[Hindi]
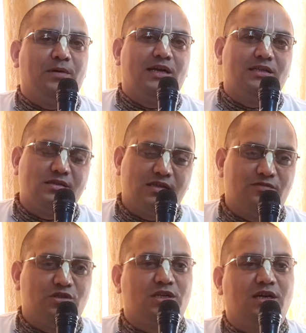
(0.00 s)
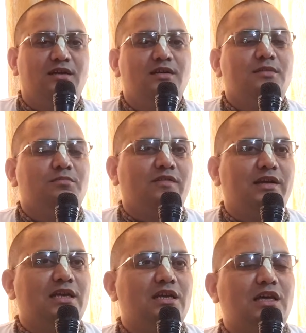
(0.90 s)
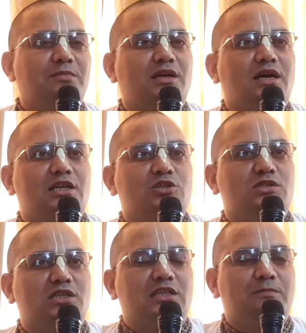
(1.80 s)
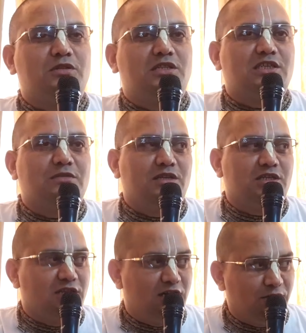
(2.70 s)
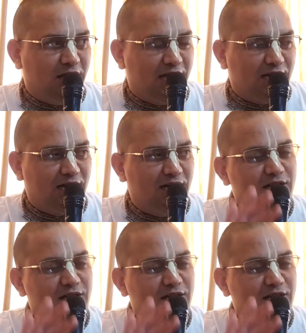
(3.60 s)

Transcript: पार्थ सर्वशम भगवान ने गीता में कहा जो जितने प्रतिशत मेरी शरण में आएगा